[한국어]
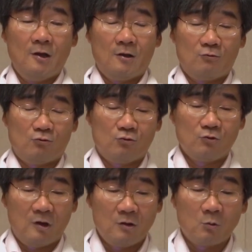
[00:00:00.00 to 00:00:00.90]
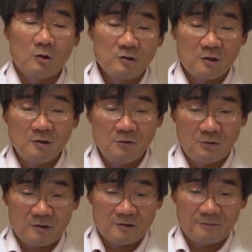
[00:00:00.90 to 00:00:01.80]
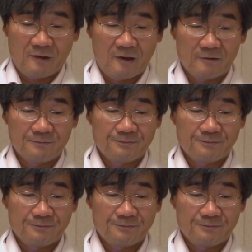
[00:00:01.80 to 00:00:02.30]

아주 중요한 원천이 되겠습니다.